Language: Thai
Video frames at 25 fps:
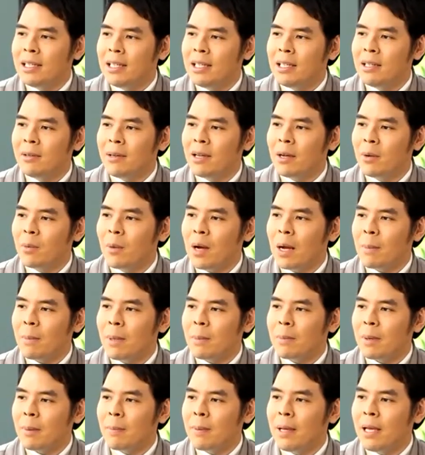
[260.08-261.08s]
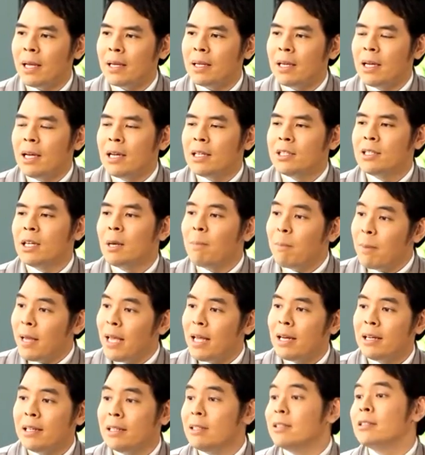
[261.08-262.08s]
ทที่เรียกว่าเป็นประเภทเชื้อเป็
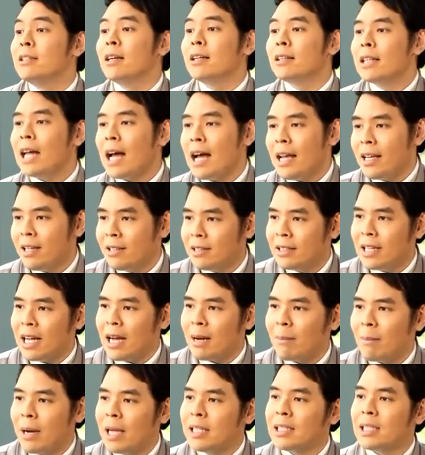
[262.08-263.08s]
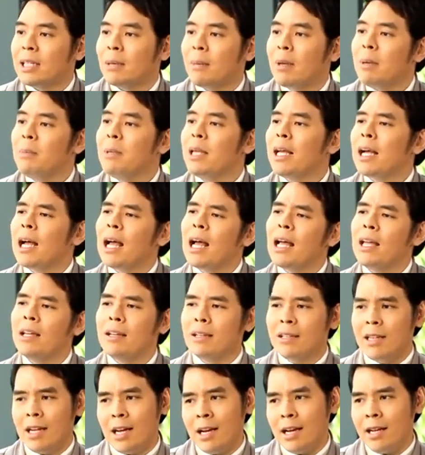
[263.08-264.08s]
นหรือเชื้อตายก็ตาม อาจจะทำให้มีไข้
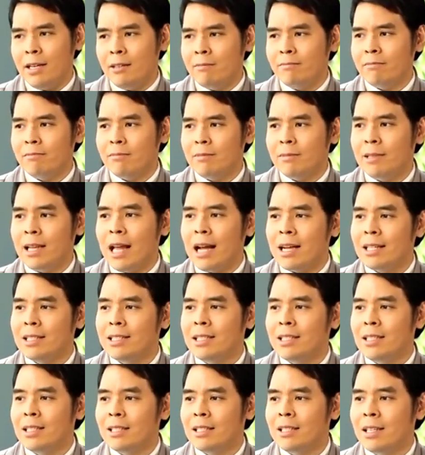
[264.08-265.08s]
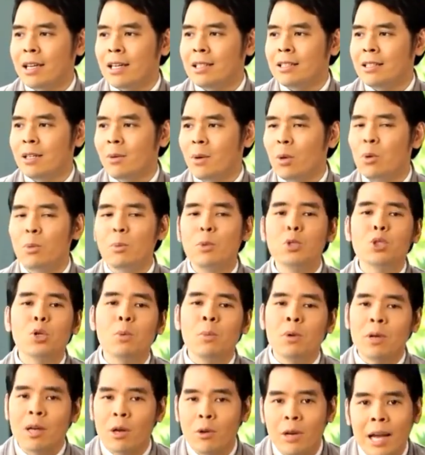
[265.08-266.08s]
ก็ได้ หลังฉีดเนี่ยเชื่อว่าคุณผู้ช
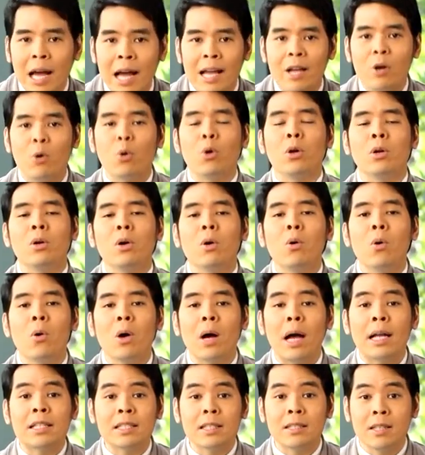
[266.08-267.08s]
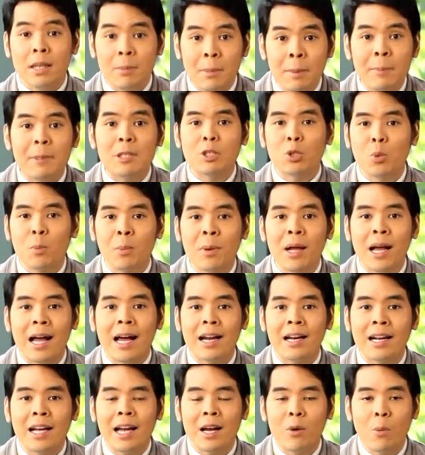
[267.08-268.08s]
มของเราหลายคน ก็คงอาจจะเคยมีประสบกา
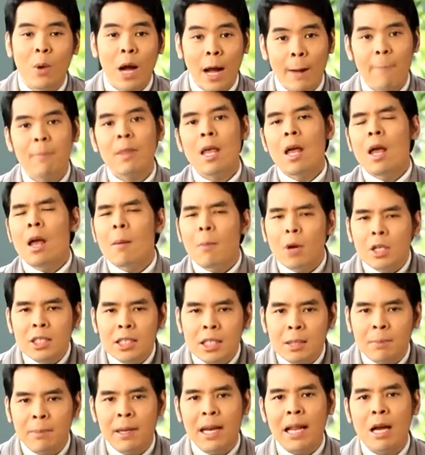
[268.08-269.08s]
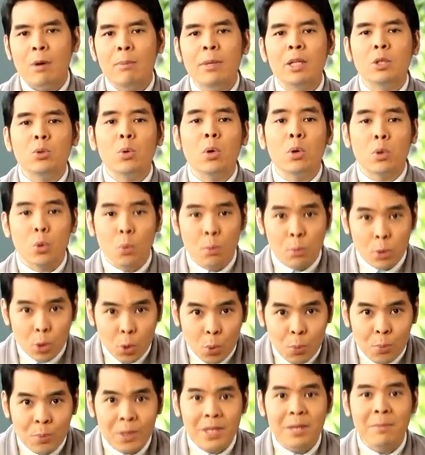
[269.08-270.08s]
รณ์นะฮะว่าพอฉีดไปแล้วมีตัว
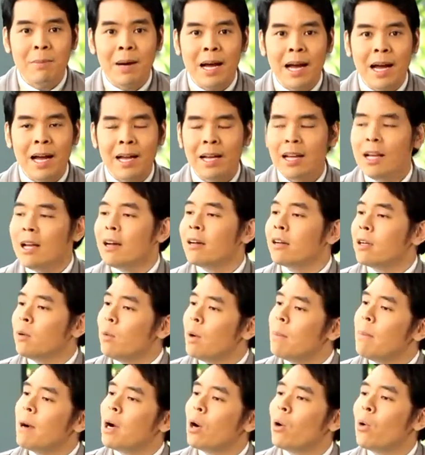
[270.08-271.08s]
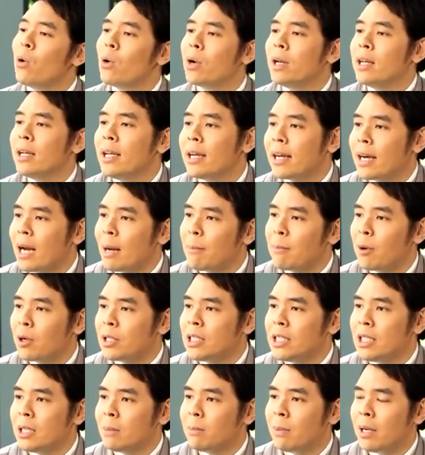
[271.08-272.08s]
รุมๆขึ้นมา หรือว่าบางคนเนี่ยครับพอ
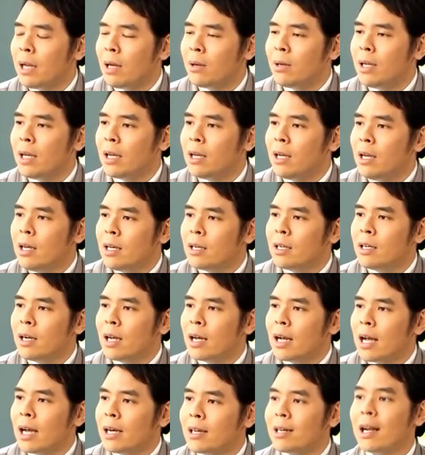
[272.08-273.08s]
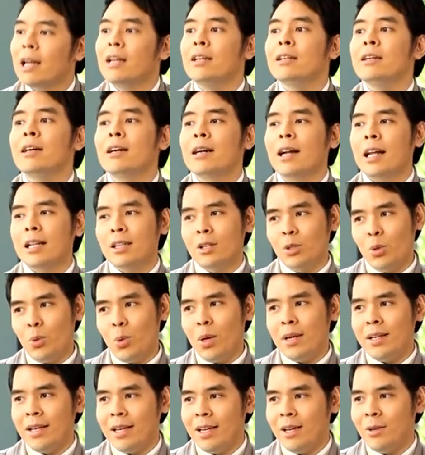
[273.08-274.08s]
ฉีดไปแล้วเนี่ยเกิดอาการครั่นเนื้อครั่นตั
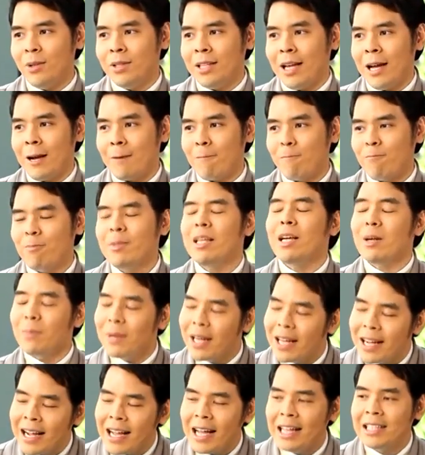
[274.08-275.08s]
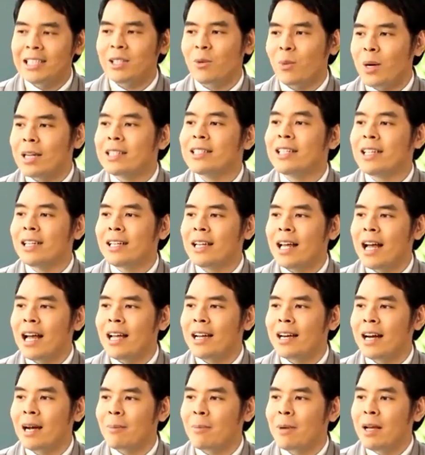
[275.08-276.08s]
วอย่างเงี้ยคุณปตั๊กนี่ก็เป็นอาการจากวัคซีนได้
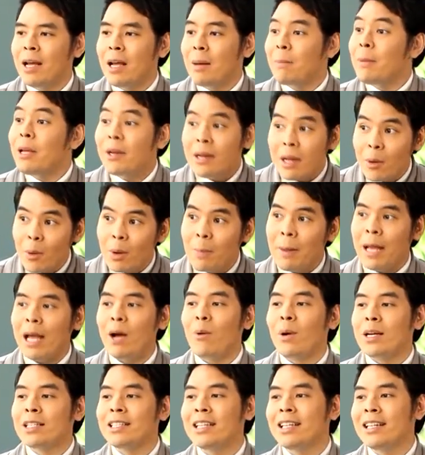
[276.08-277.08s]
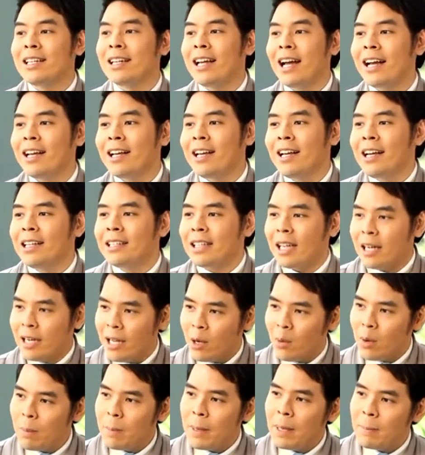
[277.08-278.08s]
ครับไม่เรียกว่าแพ้วัคซีนนะแต่
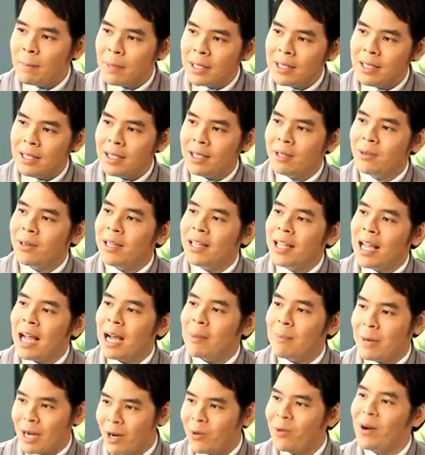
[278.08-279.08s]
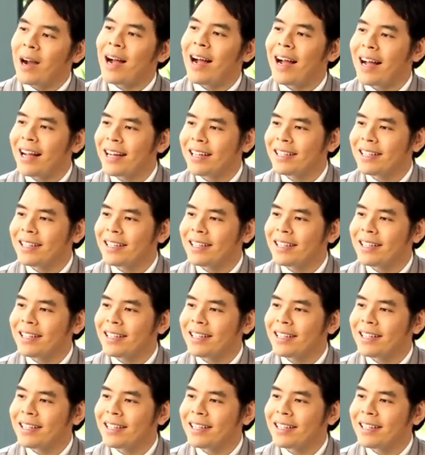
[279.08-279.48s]
เรียกว่าเป็นปฏิกิริยามากกว่า